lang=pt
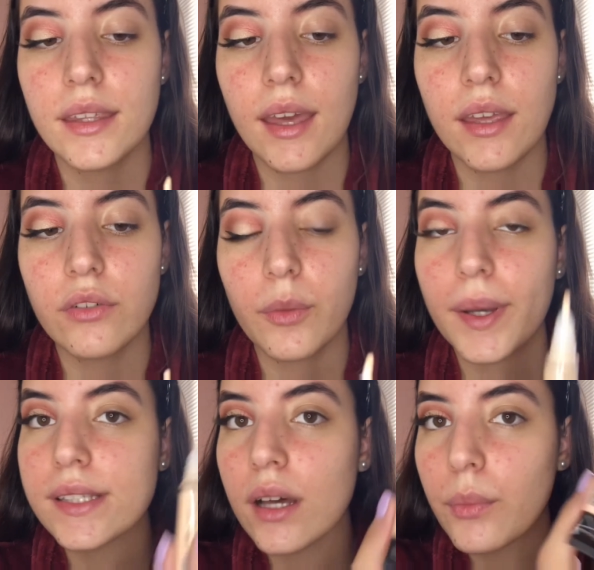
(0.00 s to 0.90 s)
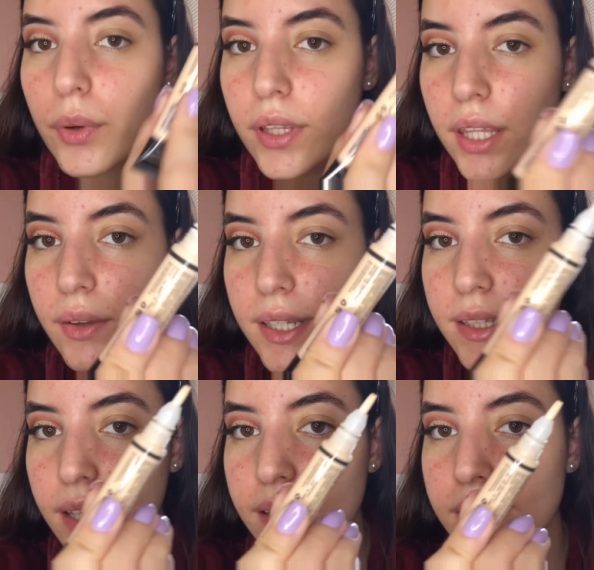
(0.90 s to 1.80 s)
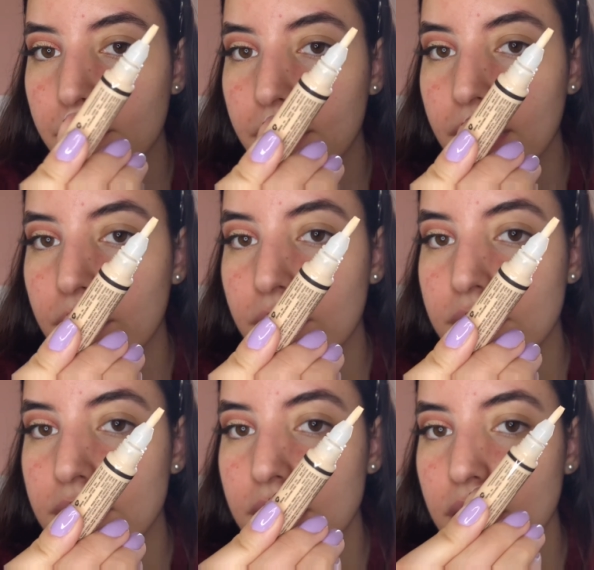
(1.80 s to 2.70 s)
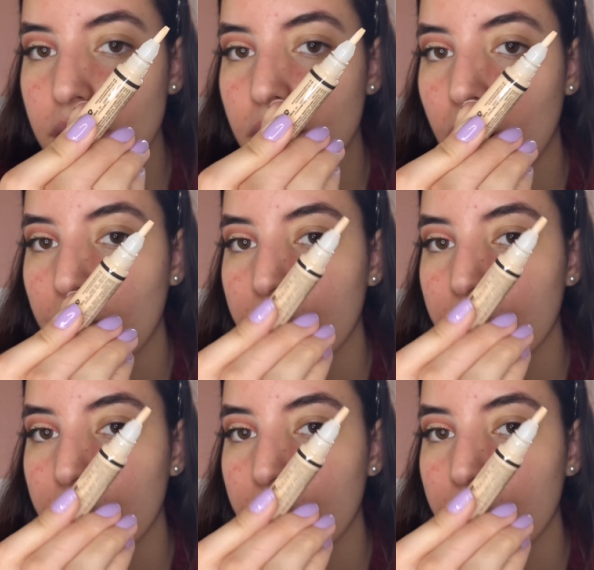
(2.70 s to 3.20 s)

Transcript: aí eu vou passar um pouquinho, ele tem esse aplicadorzinho, ó.